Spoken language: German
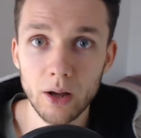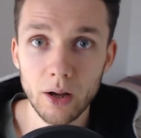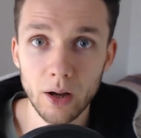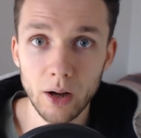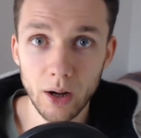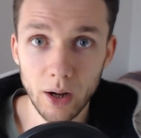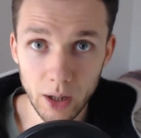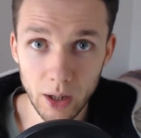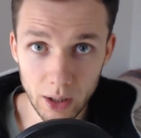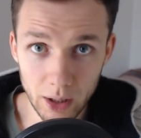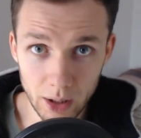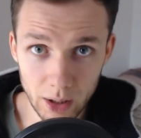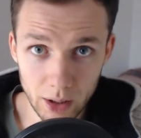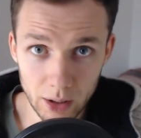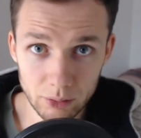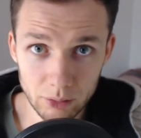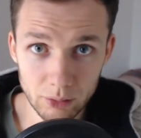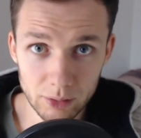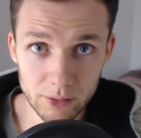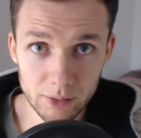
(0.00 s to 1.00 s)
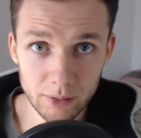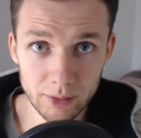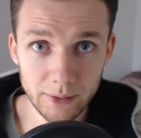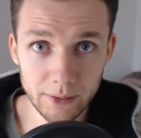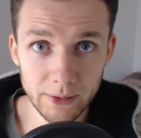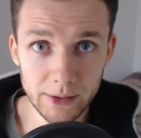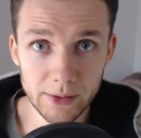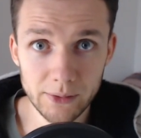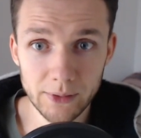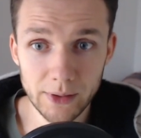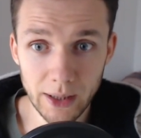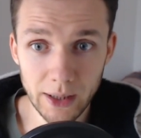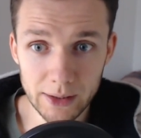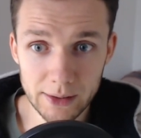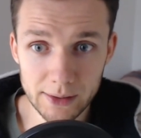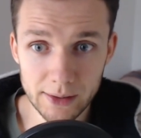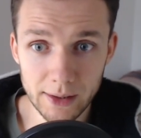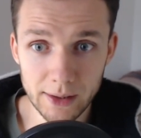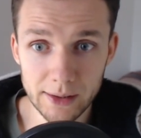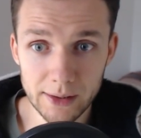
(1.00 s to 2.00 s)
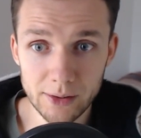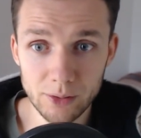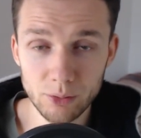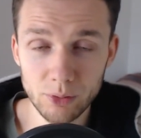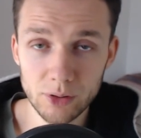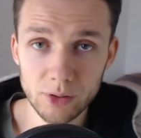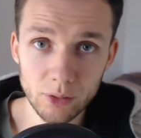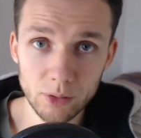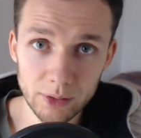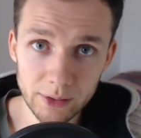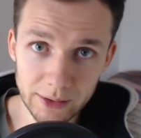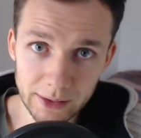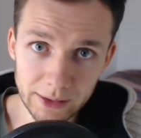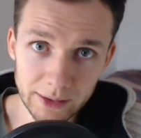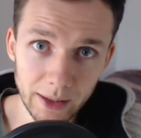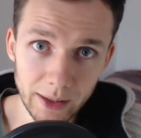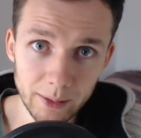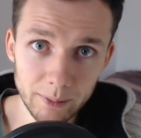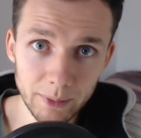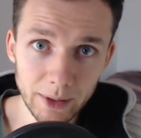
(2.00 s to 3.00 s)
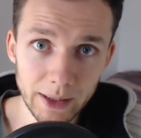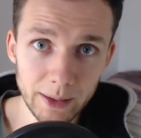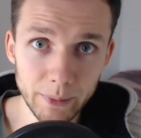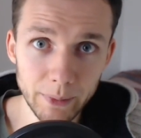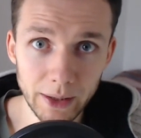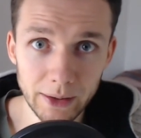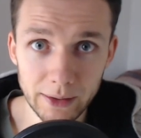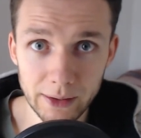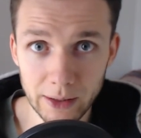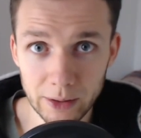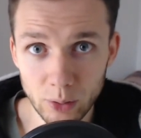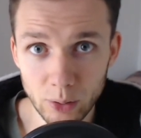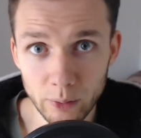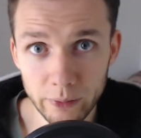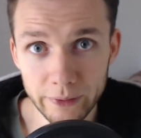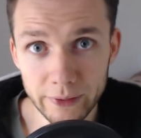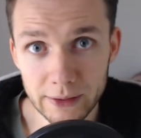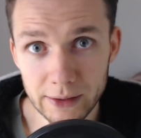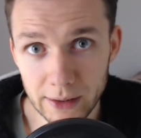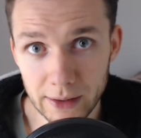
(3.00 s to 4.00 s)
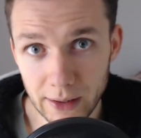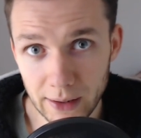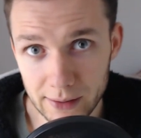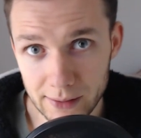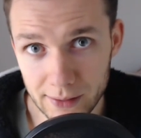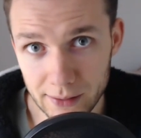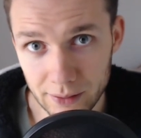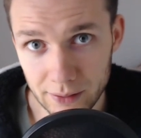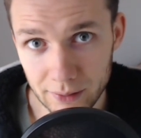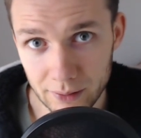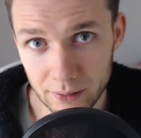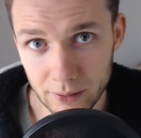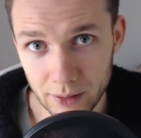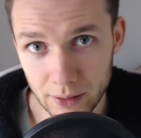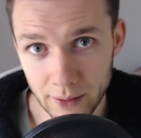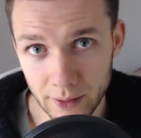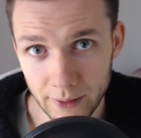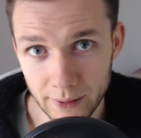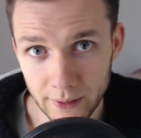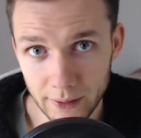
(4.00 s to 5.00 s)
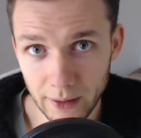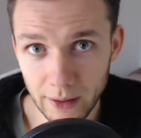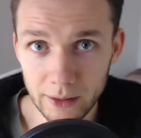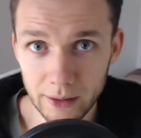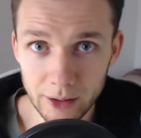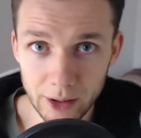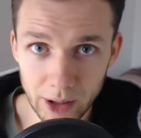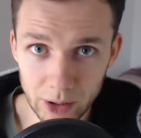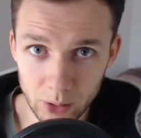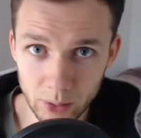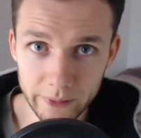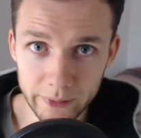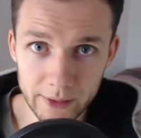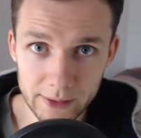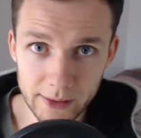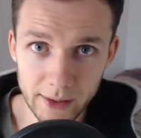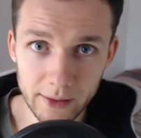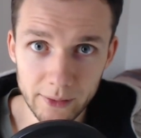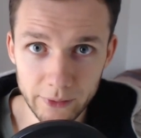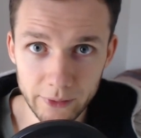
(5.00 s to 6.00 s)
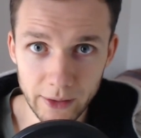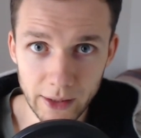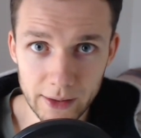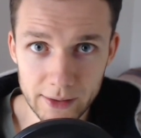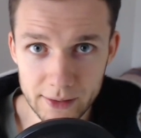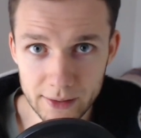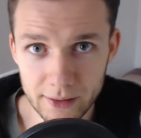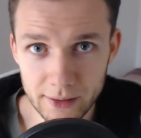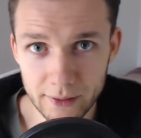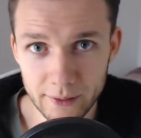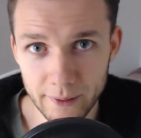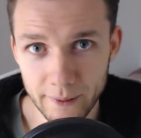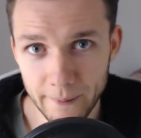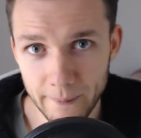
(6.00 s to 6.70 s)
Ah, du hast noch nie was Veganes gegessen, du hast noch nie in deinem Leben eine Kartoffel gegessen. Ja, eine Kartoffel ist eine Pflanze.